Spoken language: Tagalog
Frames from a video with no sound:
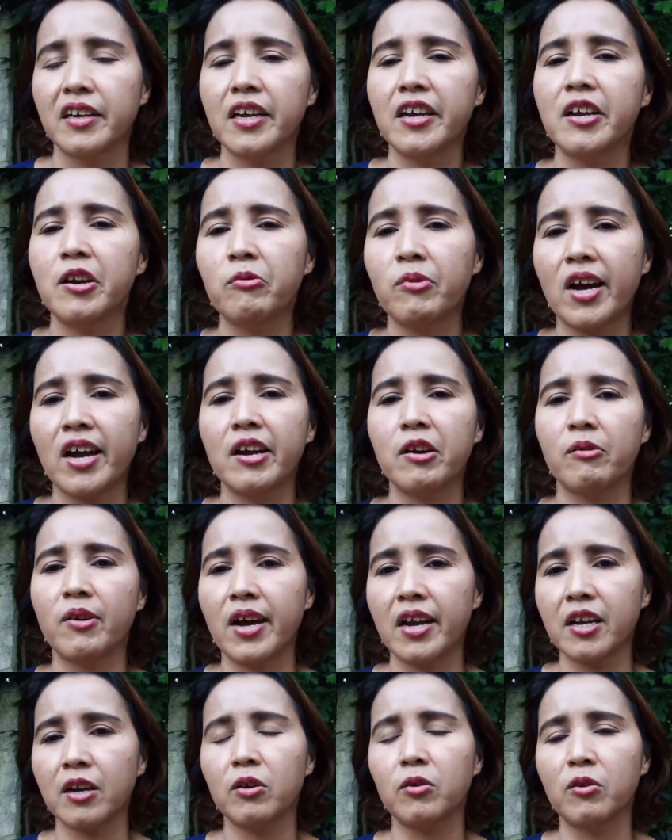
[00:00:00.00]

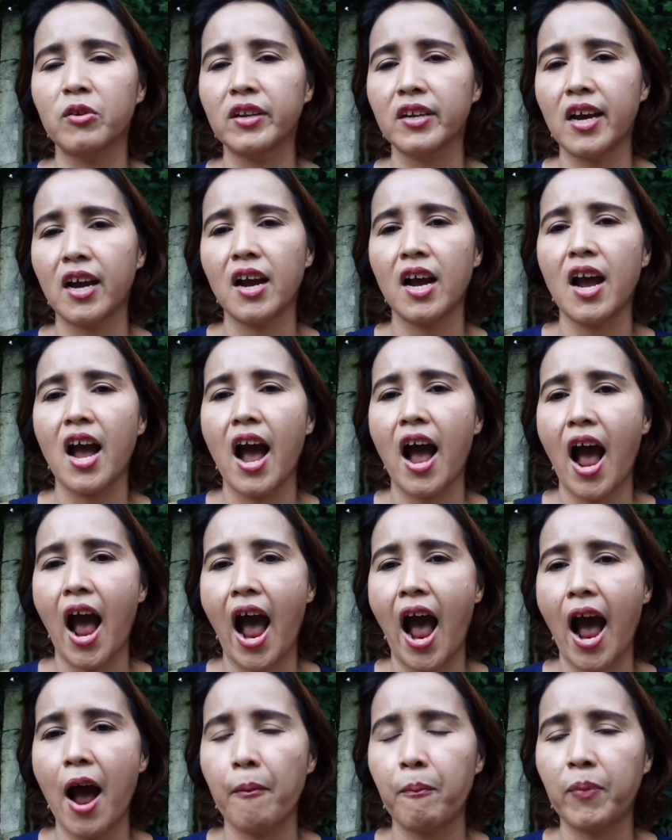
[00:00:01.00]
hihiwa-hiwain ko ng
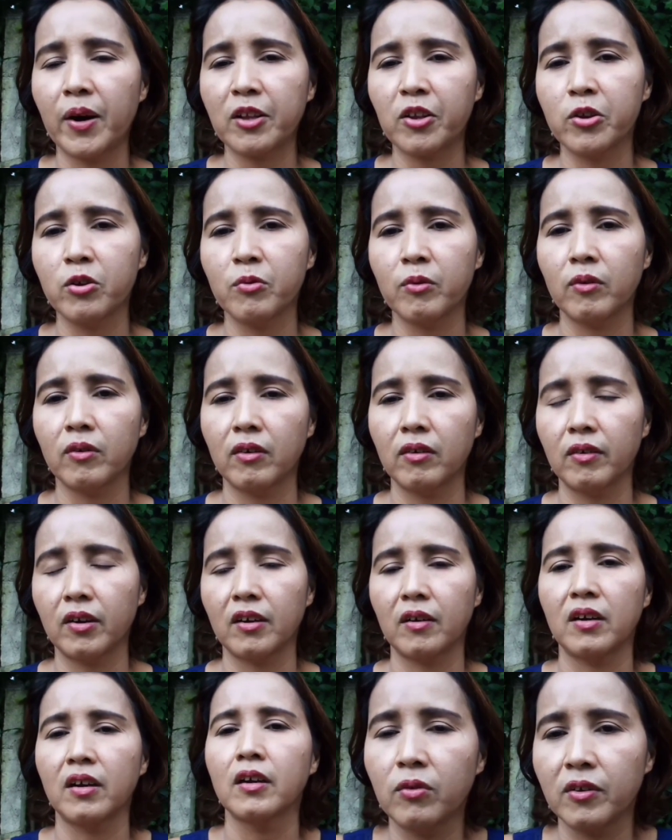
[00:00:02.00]
apat yung
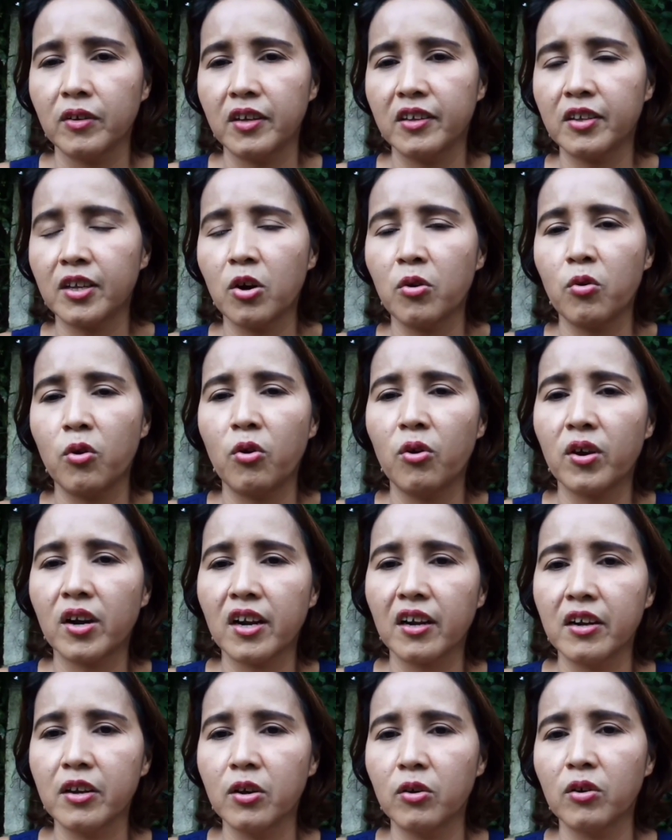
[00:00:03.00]
isang
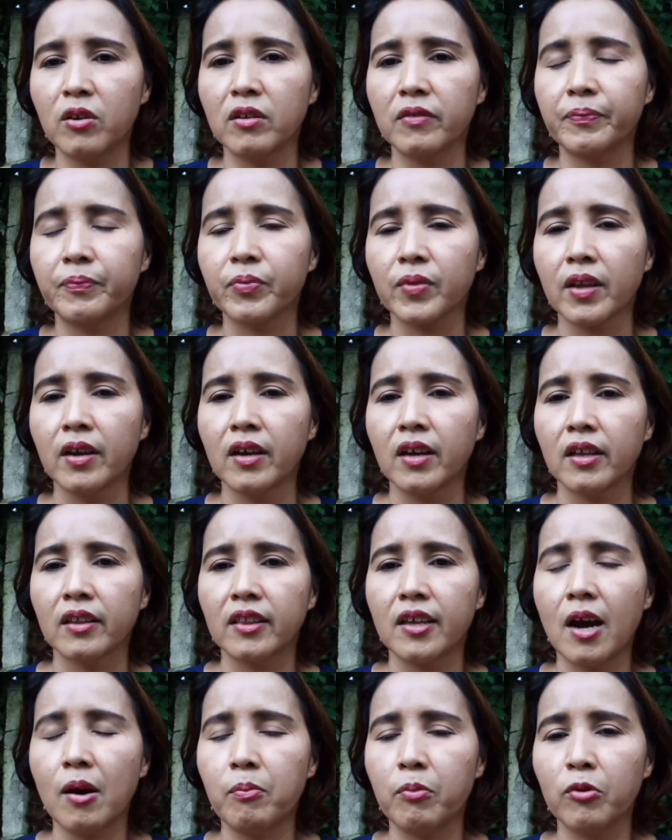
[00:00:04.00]
okra na
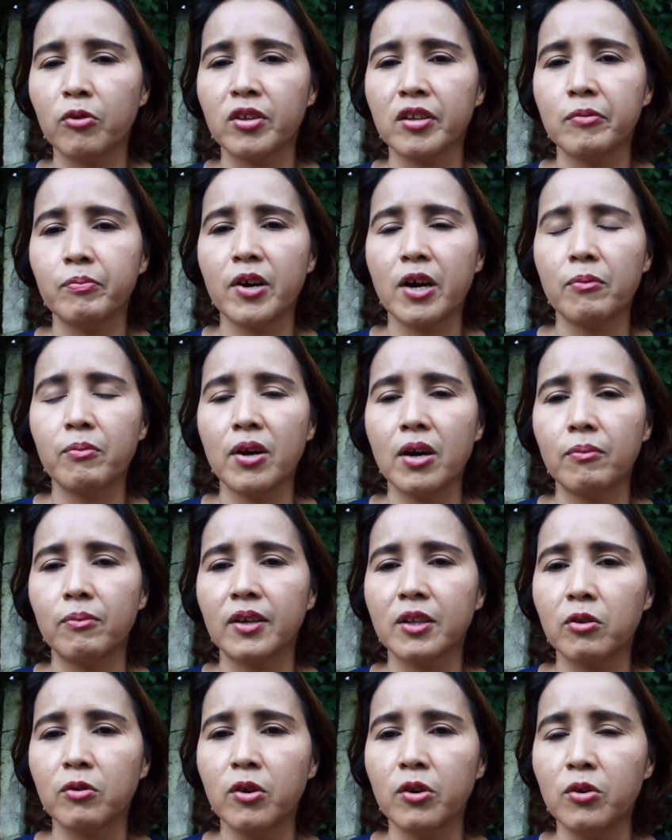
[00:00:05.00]
Tapos
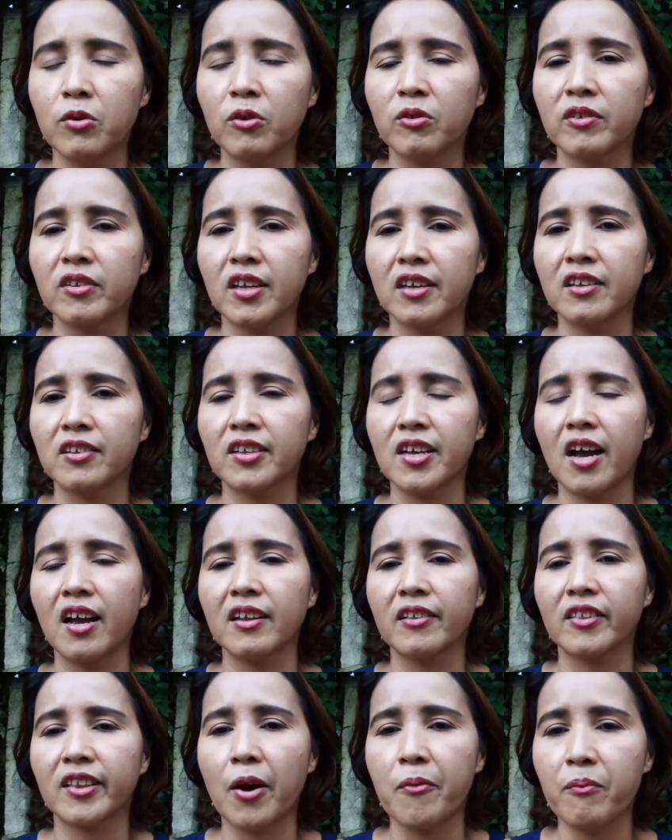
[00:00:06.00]
ibababad ko yon sa
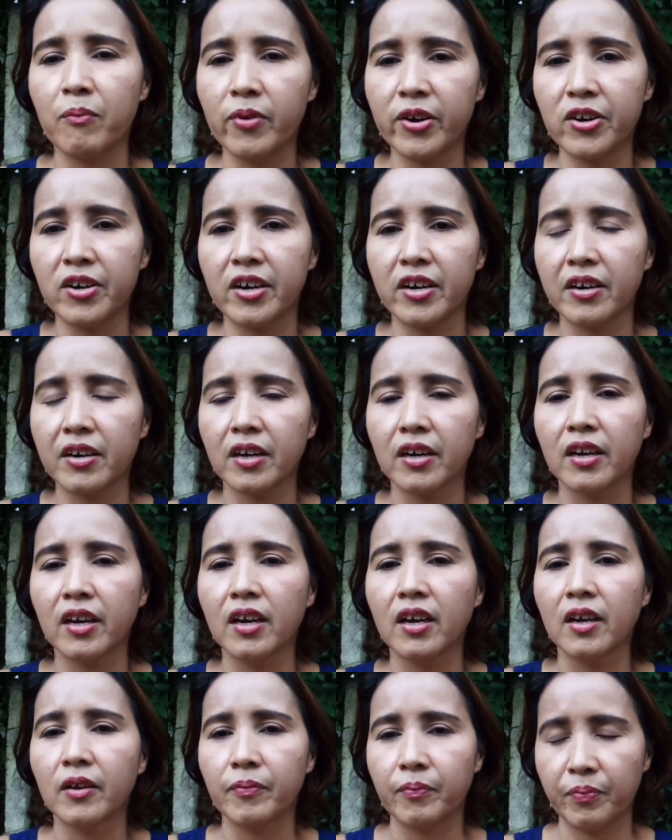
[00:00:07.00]
isang tumbler.
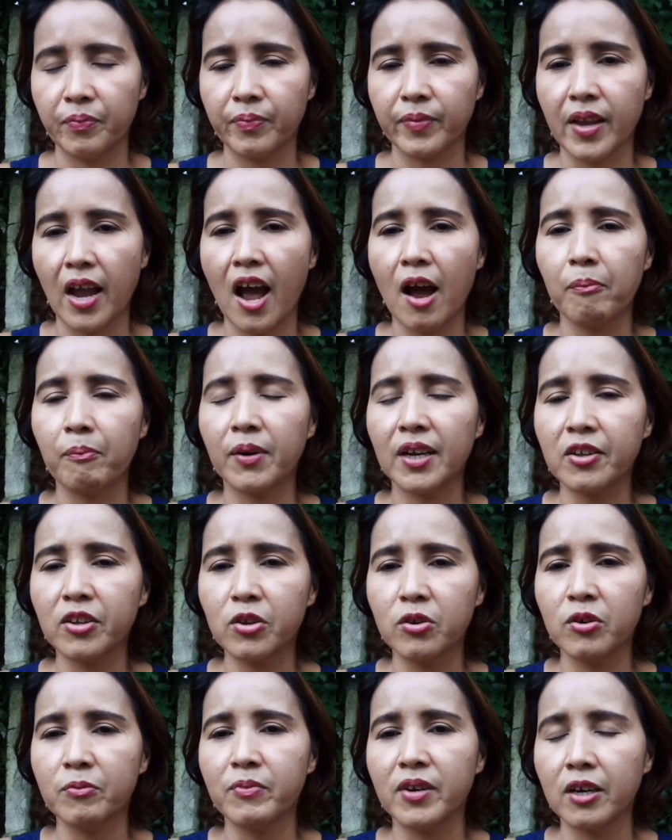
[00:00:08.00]
Apat
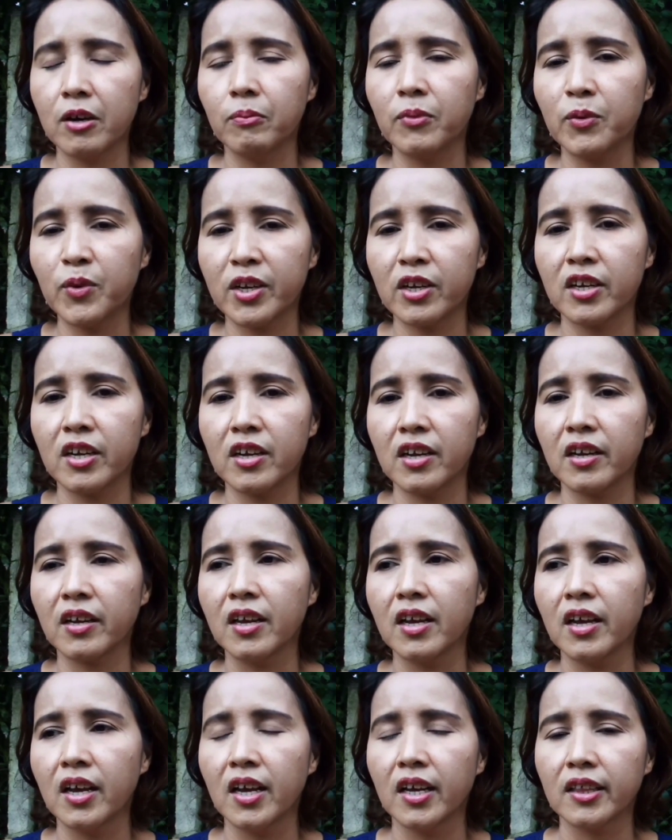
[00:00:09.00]
yun mga mamshi.
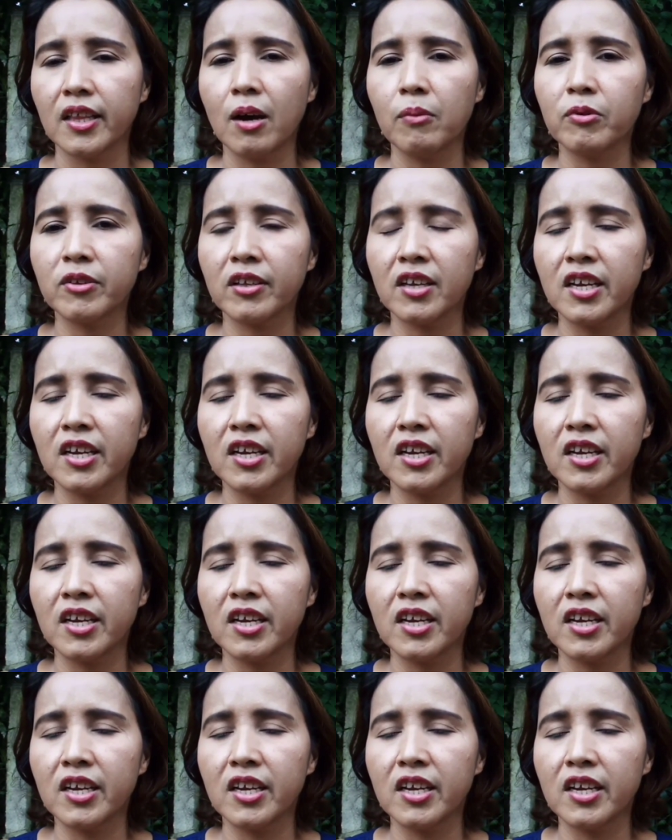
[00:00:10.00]
Tapos